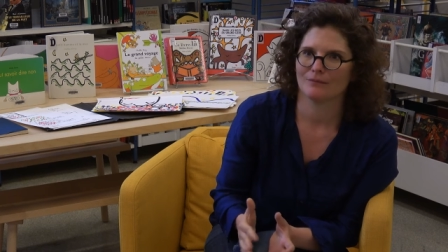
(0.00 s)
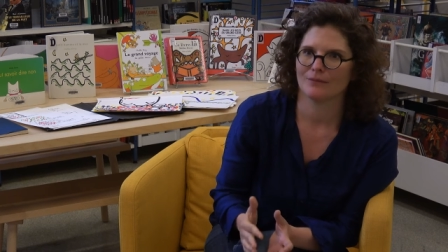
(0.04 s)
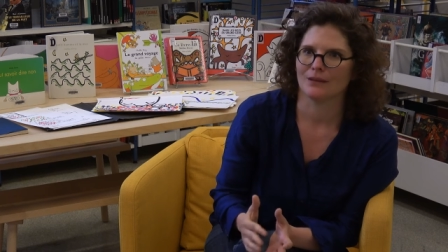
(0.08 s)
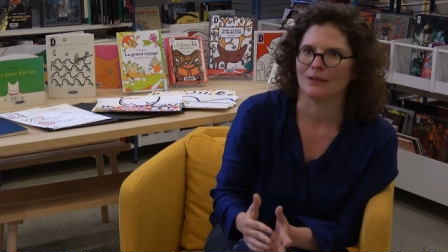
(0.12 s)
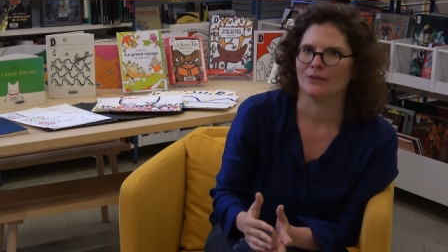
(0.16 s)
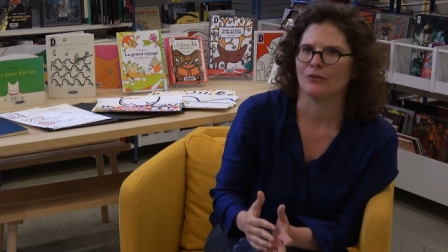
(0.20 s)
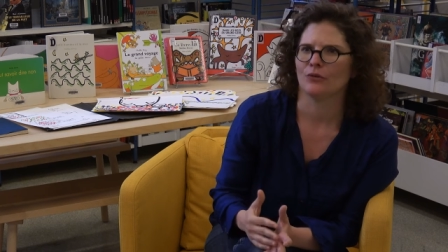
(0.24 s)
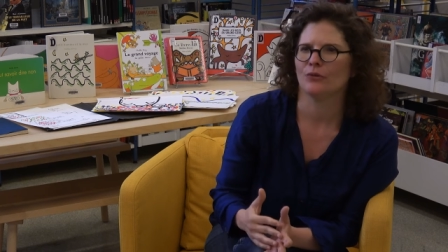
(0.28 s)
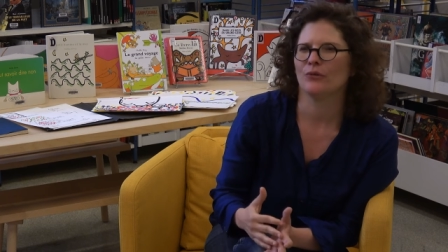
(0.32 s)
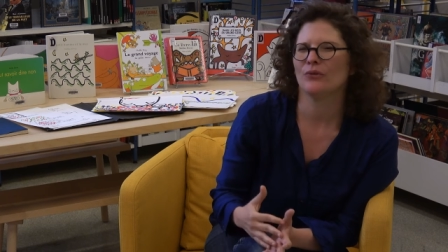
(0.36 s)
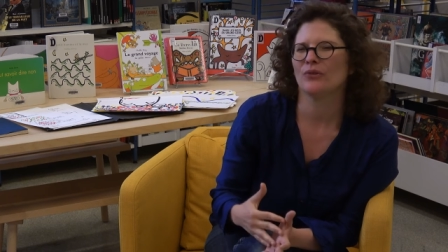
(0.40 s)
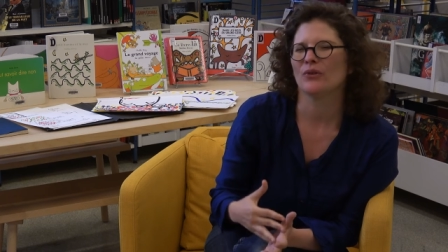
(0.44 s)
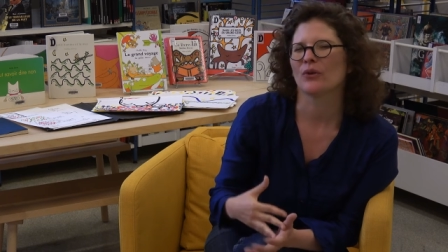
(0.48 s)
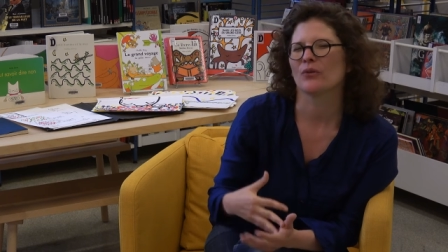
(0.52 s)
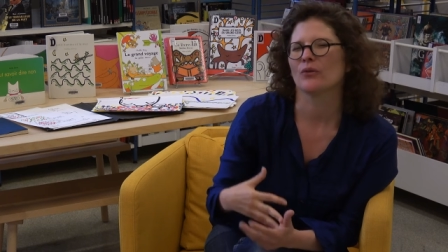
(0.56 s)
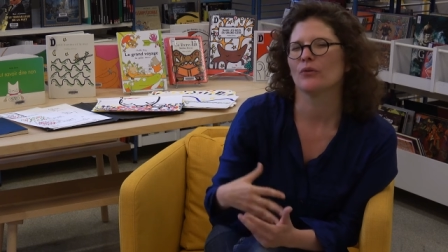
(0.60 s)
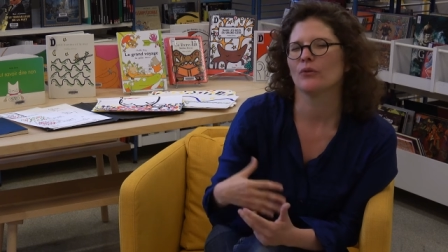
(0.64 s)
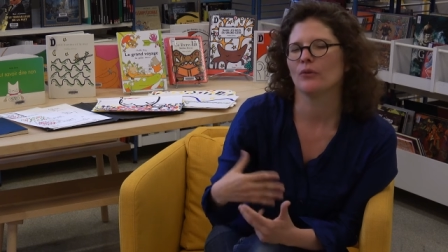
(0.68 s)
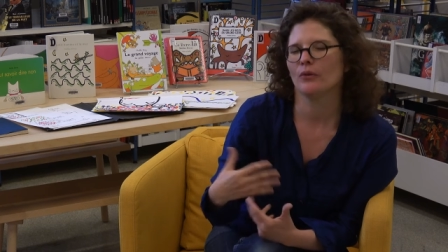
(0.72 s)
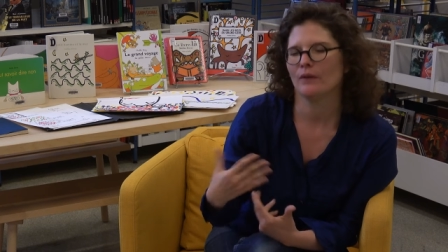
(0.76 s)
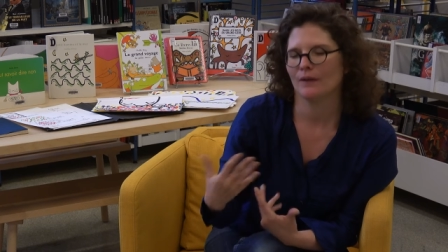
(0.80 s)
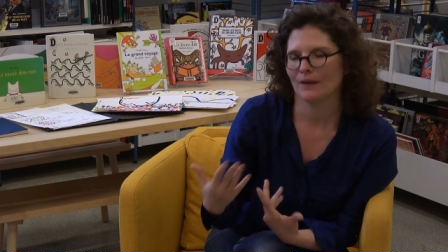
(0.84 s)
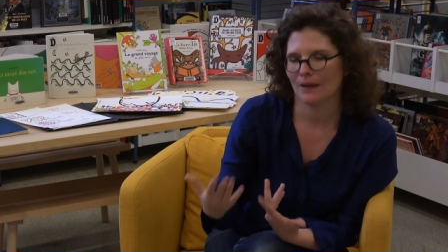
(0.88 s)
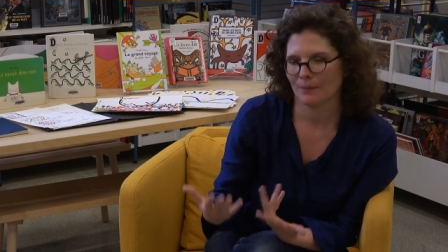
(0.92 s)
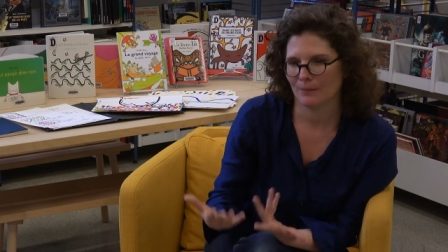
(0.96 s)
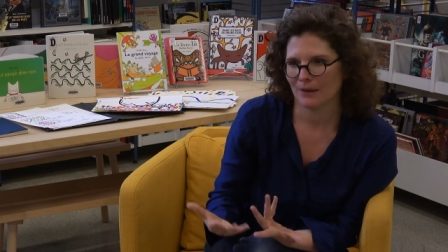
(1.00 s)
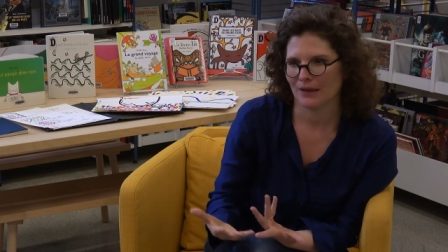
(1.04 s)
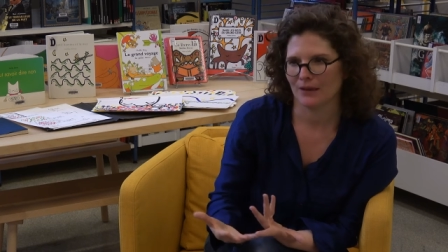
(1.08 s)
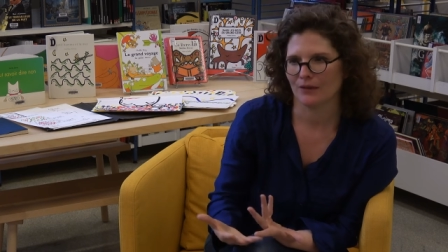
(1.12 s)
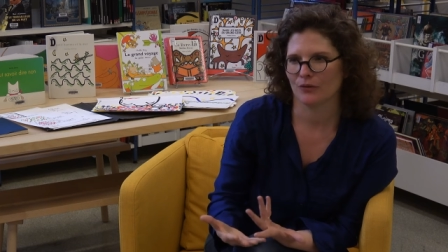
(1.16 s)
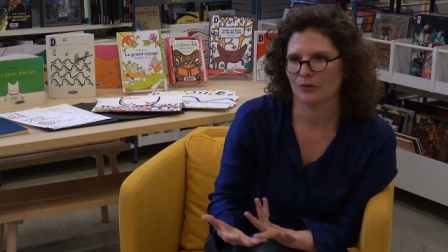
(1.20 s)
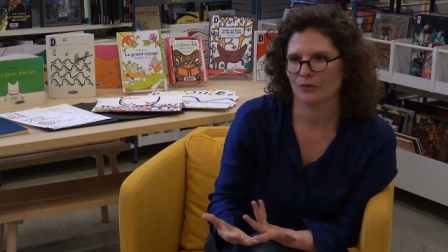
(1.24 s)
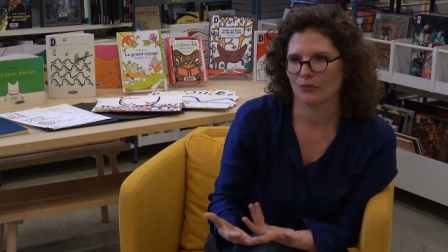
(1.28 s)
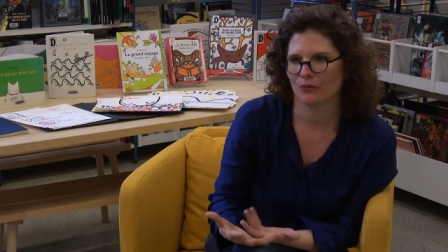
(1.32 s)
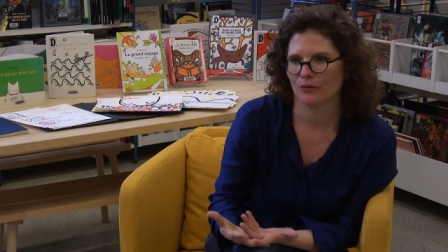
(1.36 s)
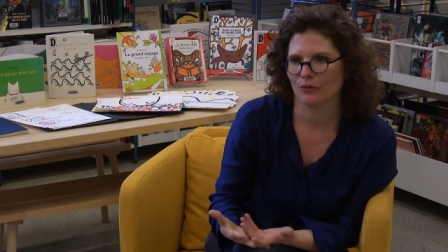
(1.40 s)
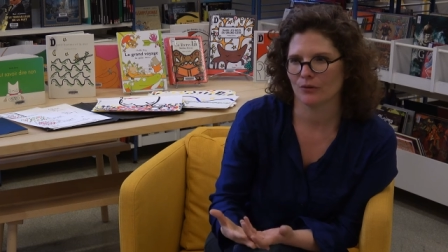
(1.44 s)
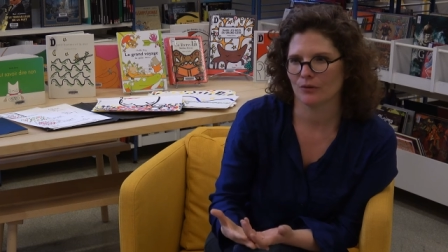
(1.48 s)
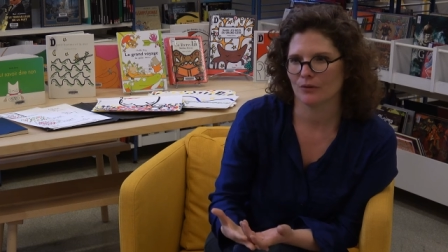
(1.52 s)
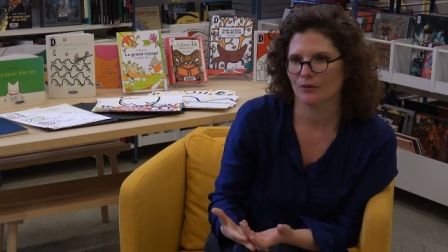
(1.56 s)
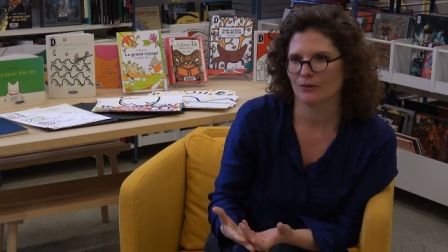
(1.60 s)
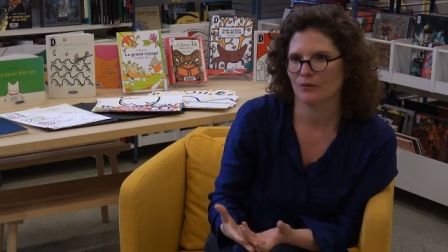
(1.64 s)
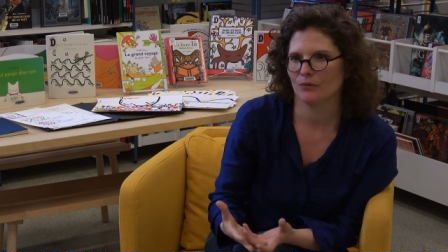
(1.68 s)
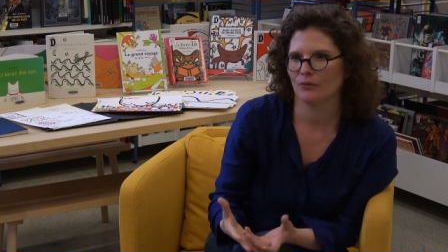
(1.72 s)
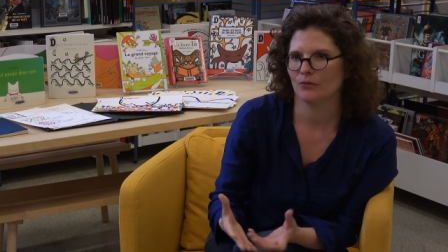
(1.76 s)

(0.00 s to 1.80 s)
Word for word: et juste en deuxième lecture,